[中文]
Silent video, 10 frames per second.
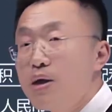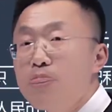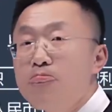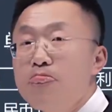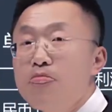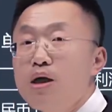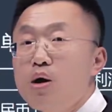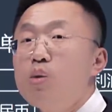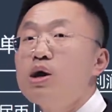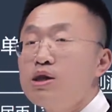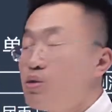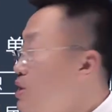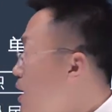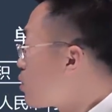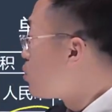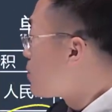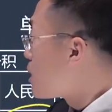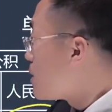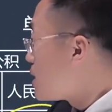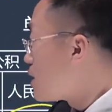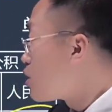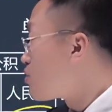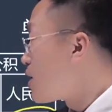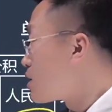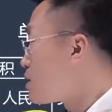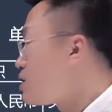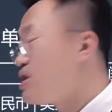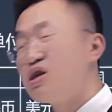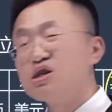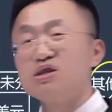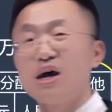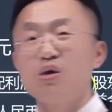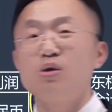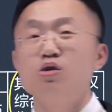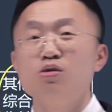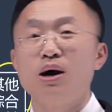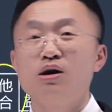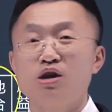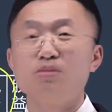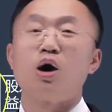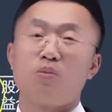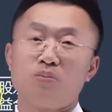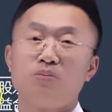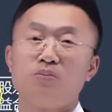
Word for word: 天，过了很多年，股本每年都有发生额，你能承担一汇率吗？成不了。